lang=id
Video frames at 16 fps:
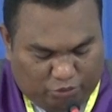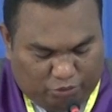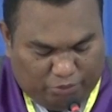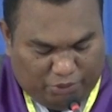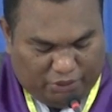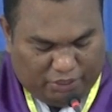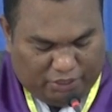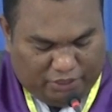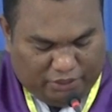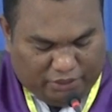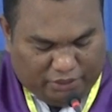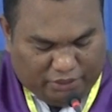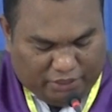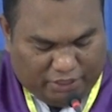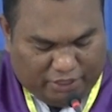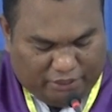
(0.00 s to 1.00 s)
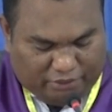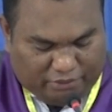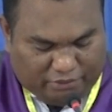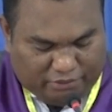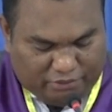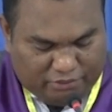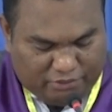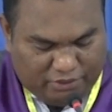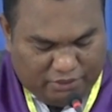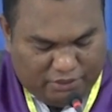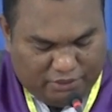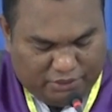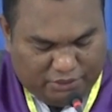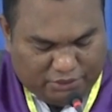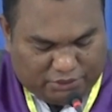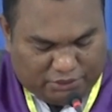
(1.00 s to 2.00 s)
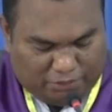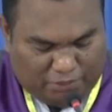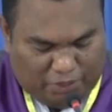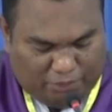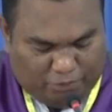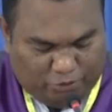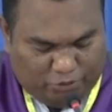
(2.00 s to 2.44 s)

itu menjadi kering sebab